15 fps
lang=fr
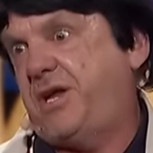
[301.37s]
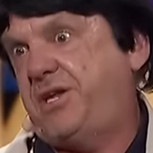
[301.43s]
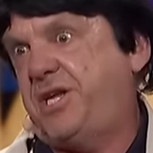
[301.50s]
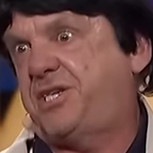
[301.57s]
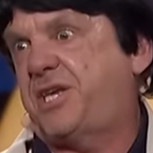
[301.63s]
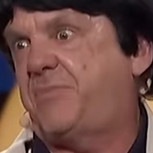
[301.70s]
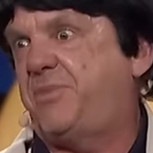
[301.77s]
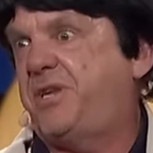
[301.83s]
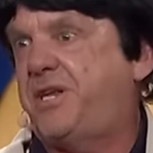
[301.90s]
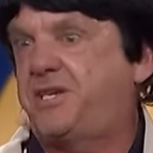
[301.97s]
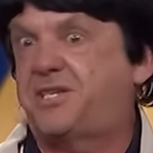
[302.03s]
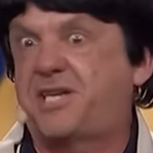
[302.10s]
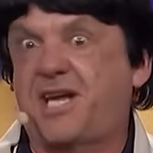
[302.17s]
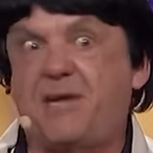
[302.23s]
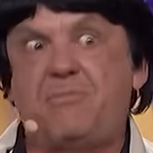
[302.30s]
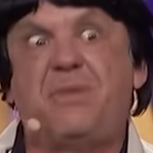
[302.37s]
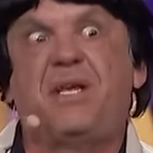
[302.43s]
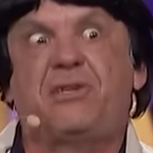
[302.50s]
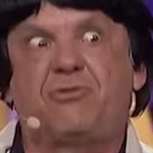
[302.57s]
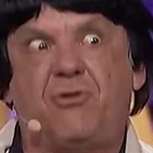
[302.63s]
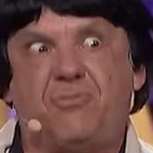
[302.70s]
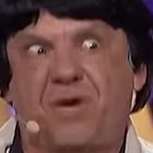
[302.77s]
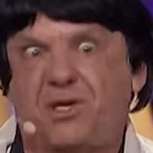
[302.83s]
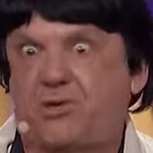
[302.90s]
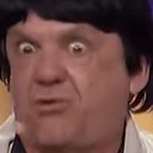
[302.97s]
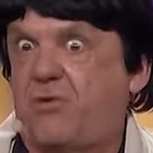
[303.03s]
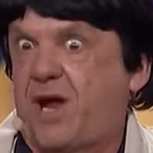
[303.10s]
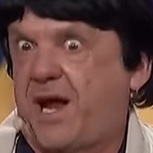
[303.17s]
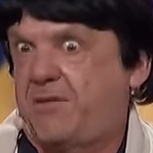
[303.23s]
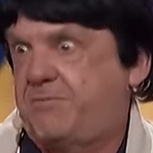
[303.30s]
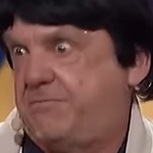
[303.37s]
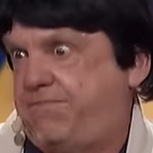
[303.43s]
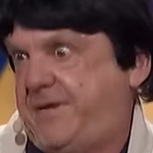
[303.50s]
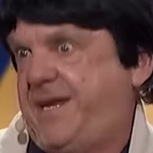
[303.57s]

des habits d'escrime, mais ils ont pris trop grand.